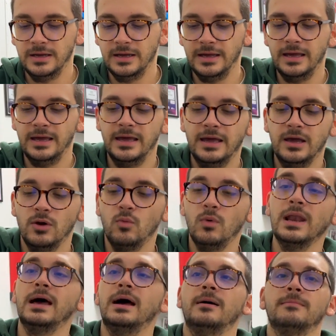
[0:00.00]
e
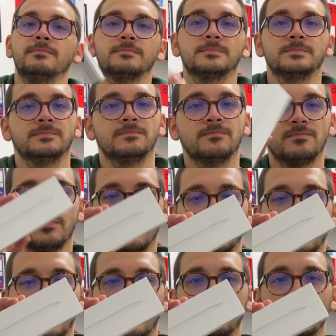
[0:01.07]
voilà!
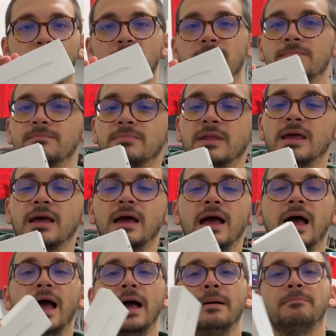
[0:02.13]
Eccola qui.
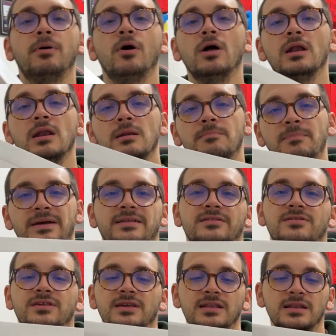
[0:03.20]
Apple
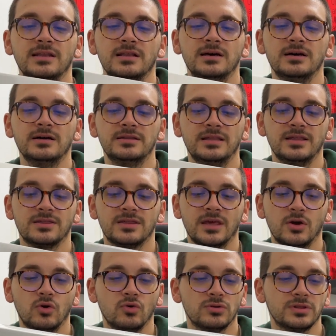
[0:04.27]
Pencil di
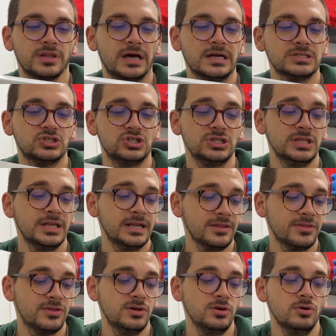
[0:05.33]
seconda
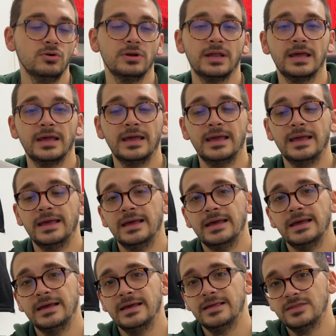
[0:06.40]
generazione
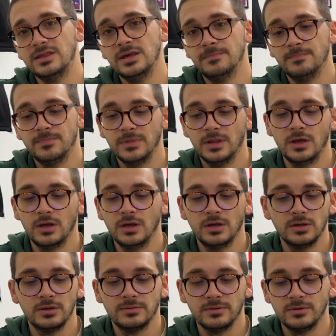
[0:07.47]
e sì,
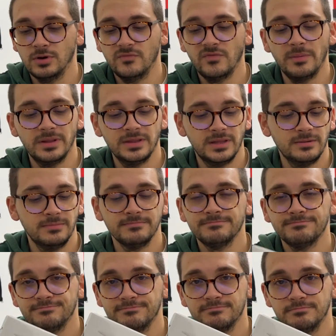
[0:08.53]
ovviamente
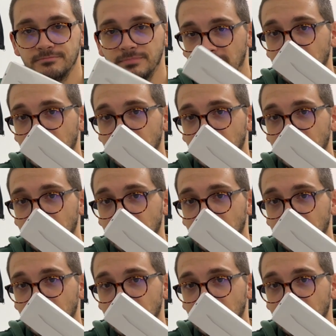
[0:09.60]
per